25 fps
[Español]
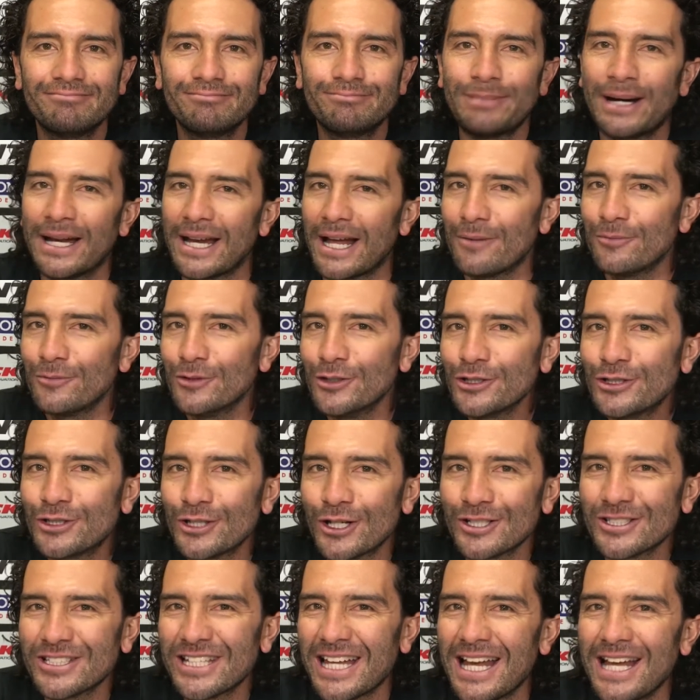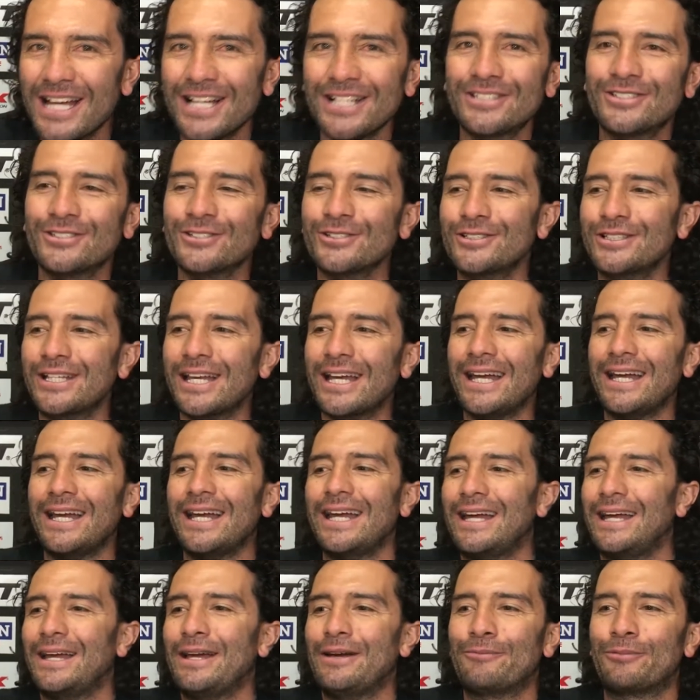Para muchos de estos
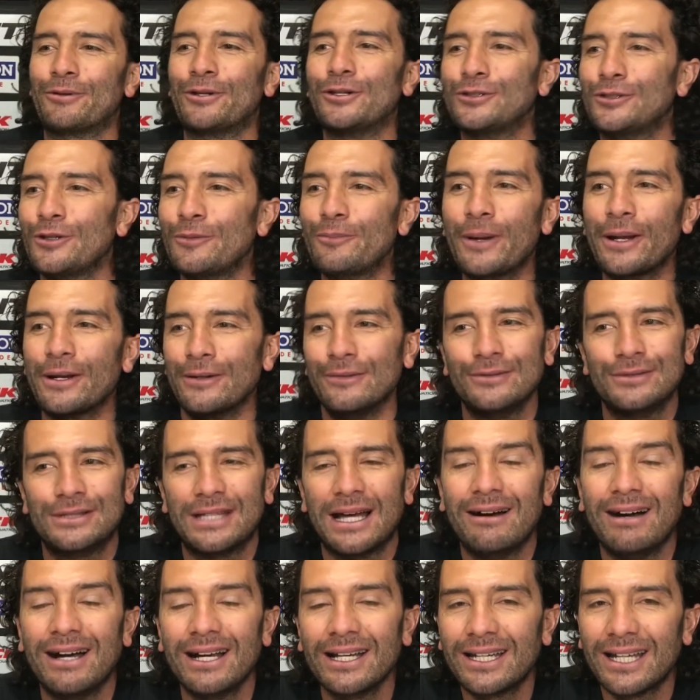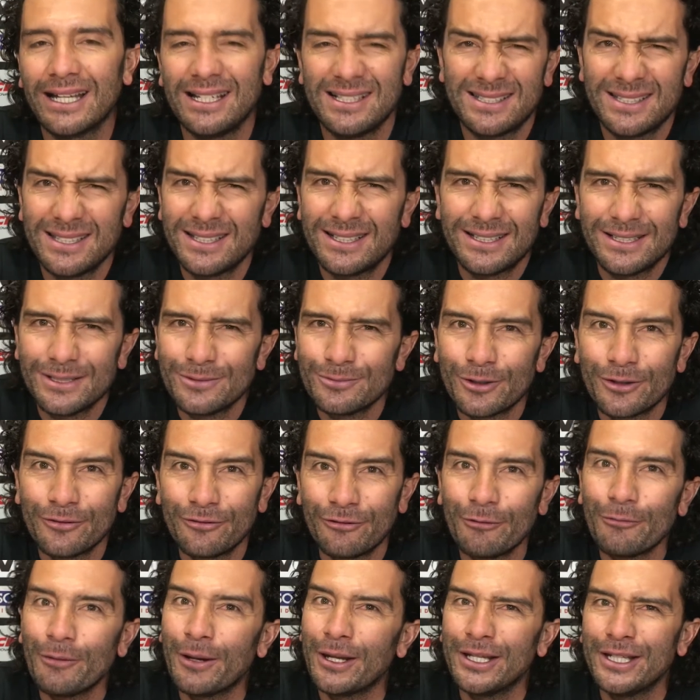que pronto preguntaban que el ciclismo
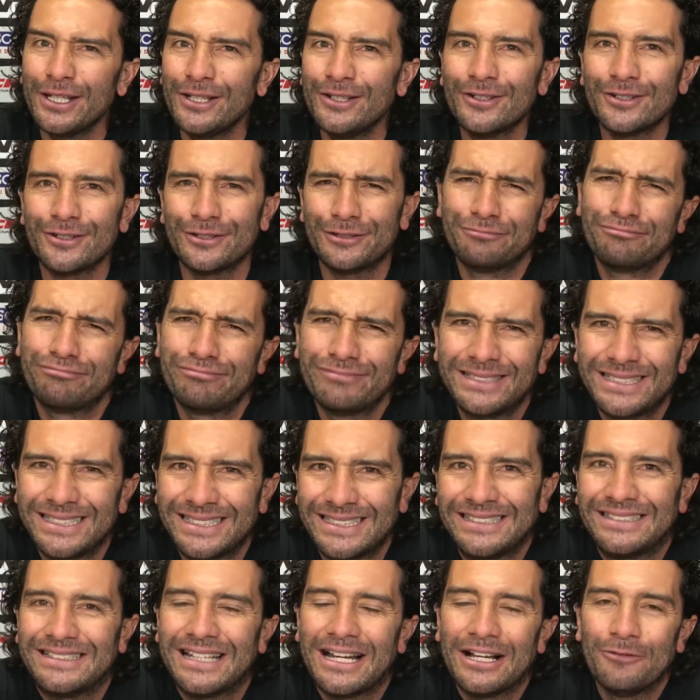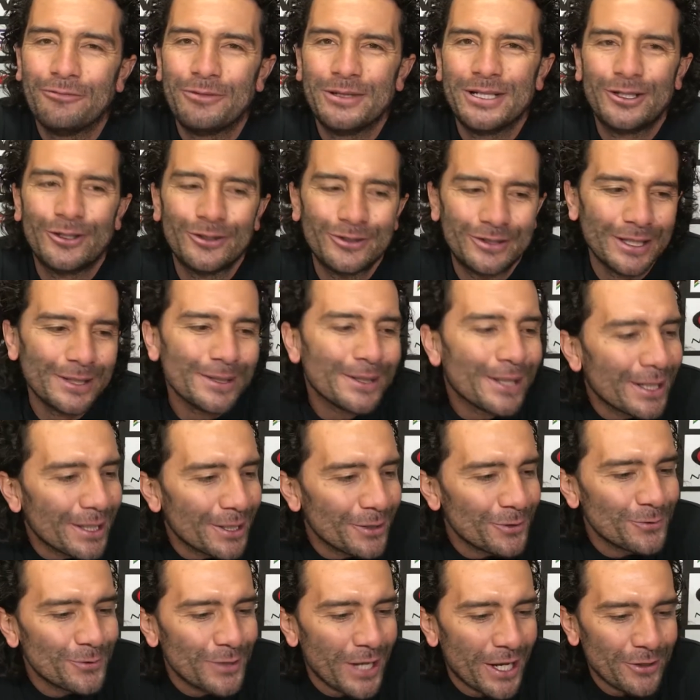femenino pues, tal vez lo tenían
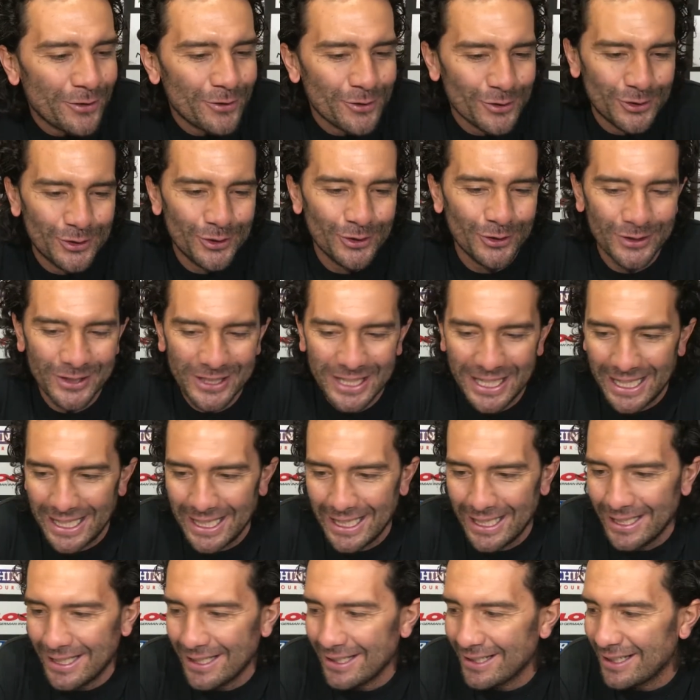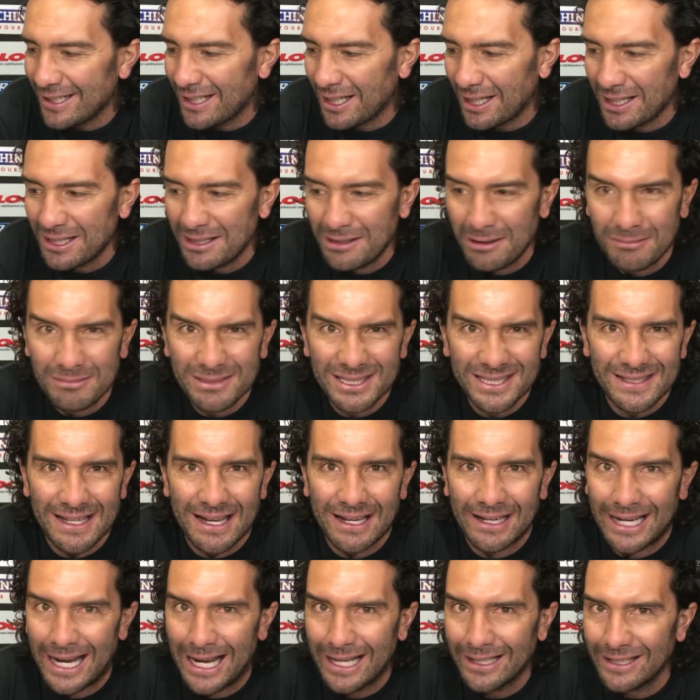en una noción de
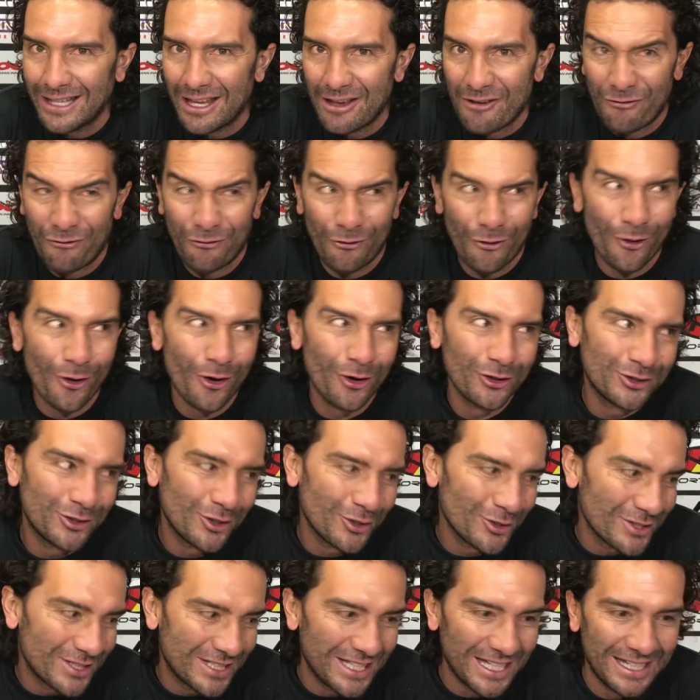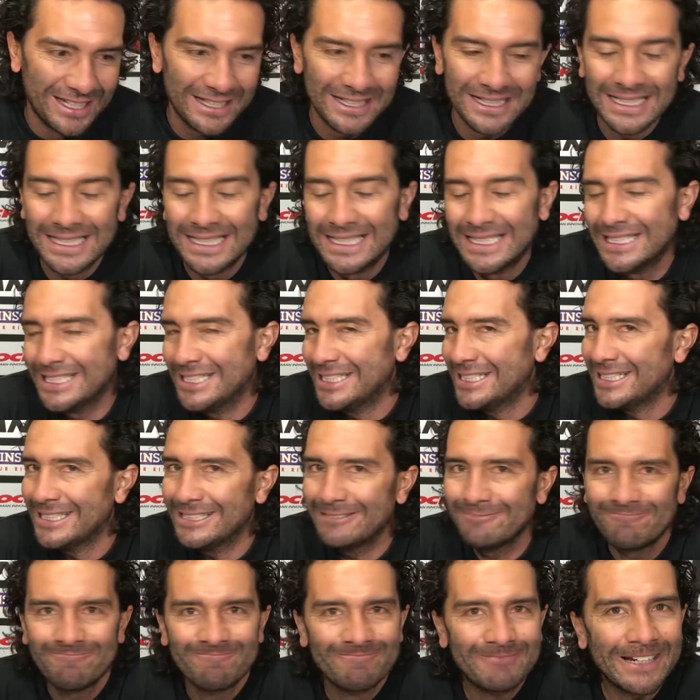Instagram, de fotos, de
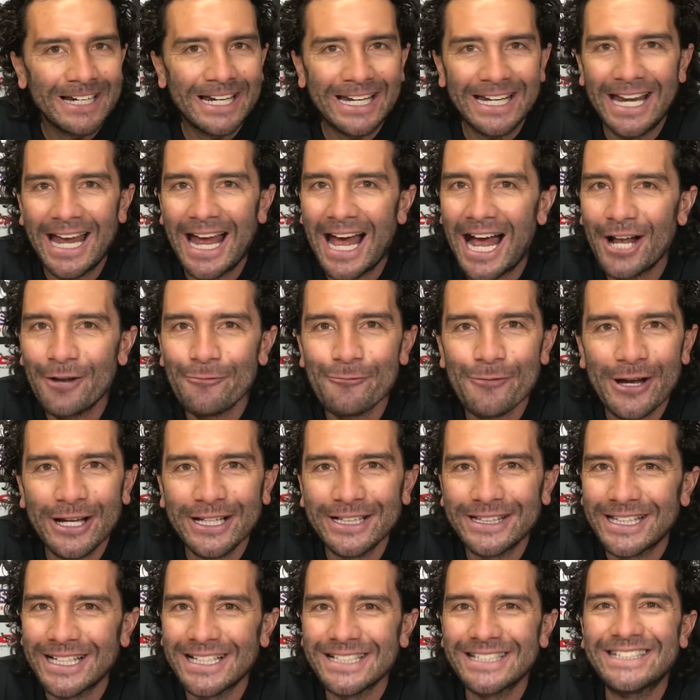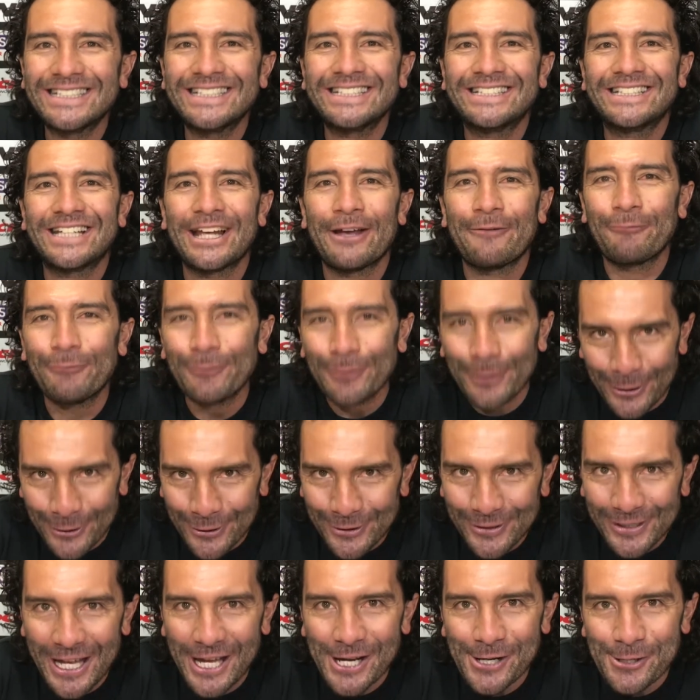realmente se
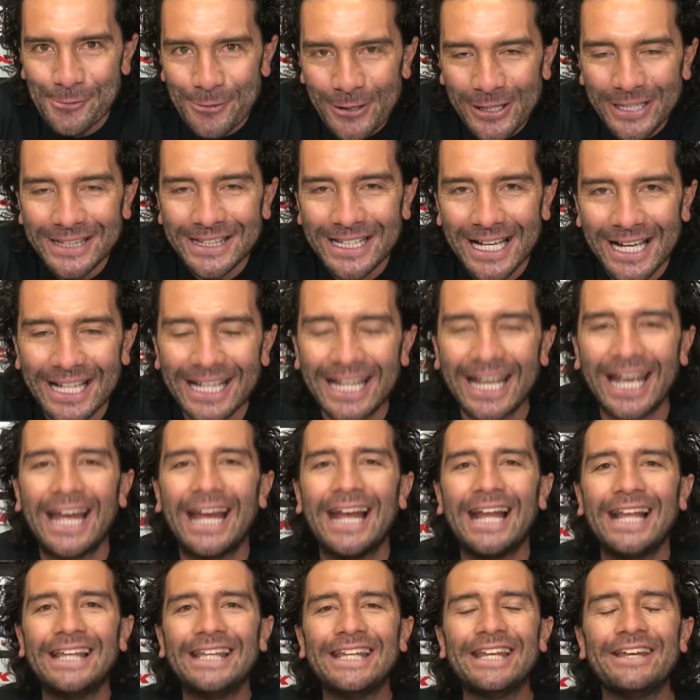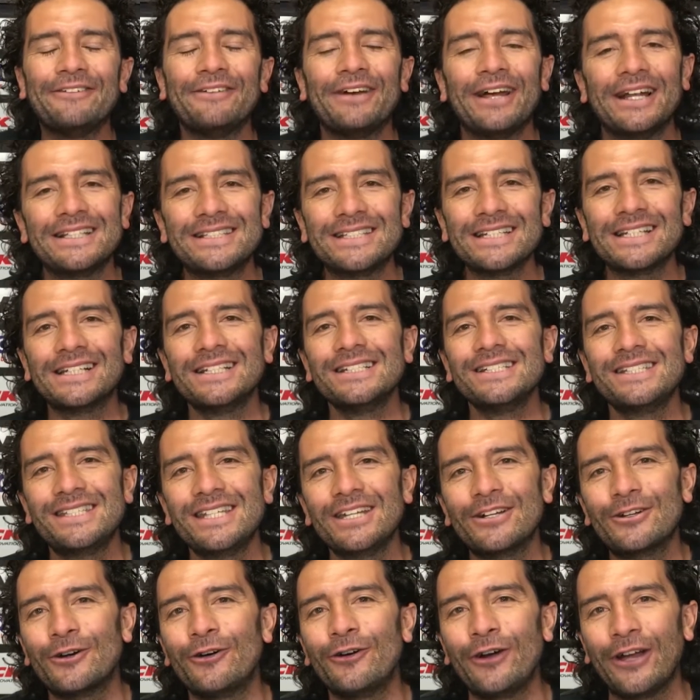pudieron dar cuenta que el nivel
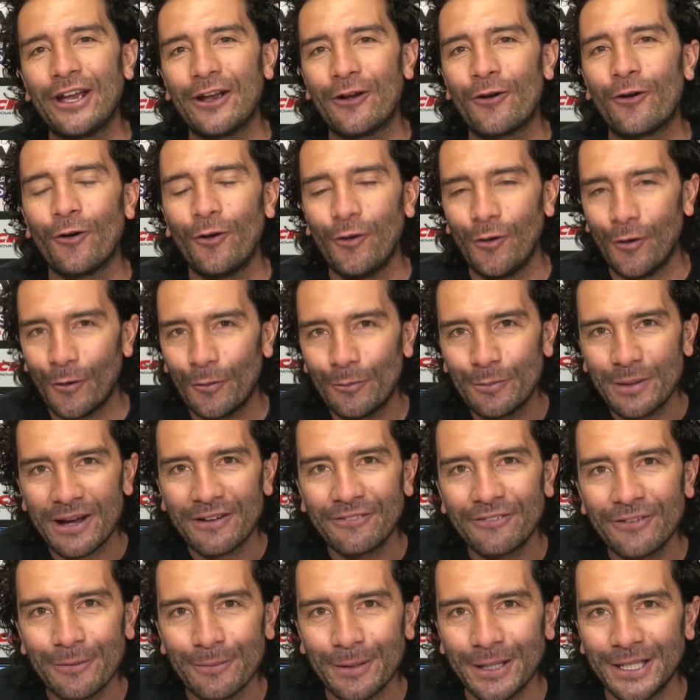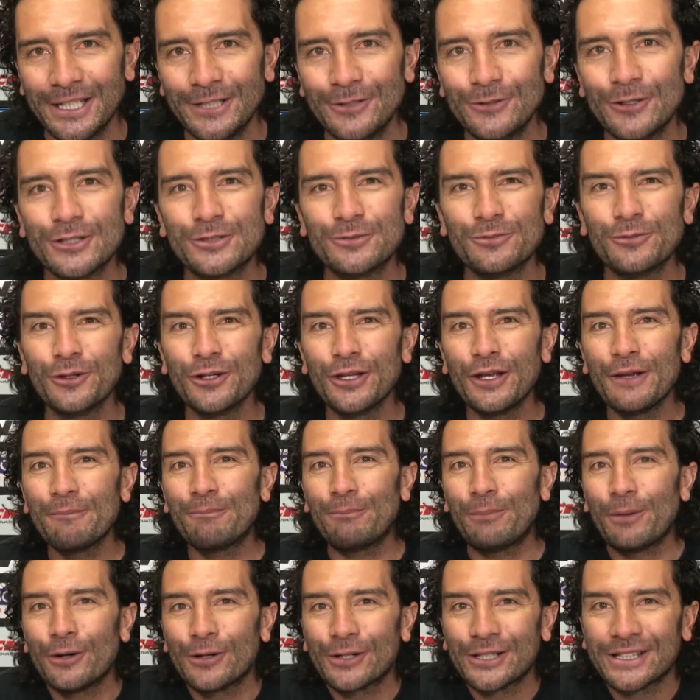ciclístico en Colombia femenino es muy
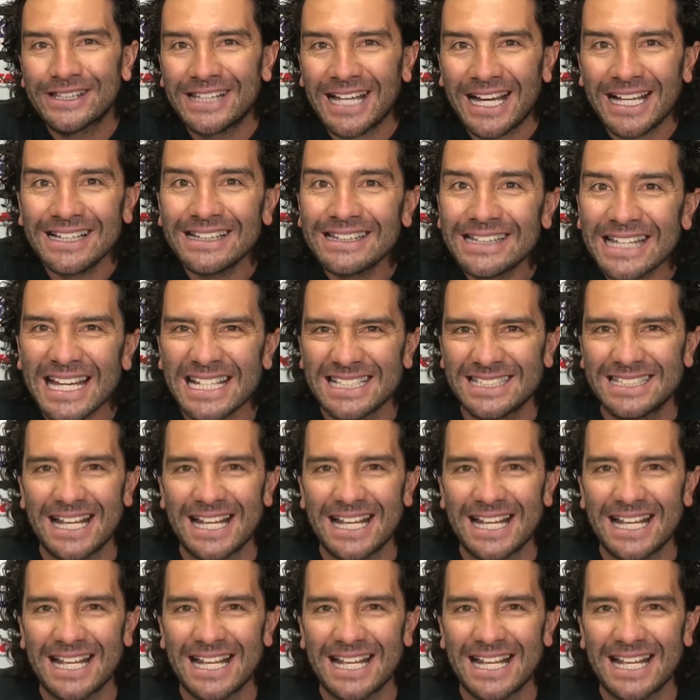importante.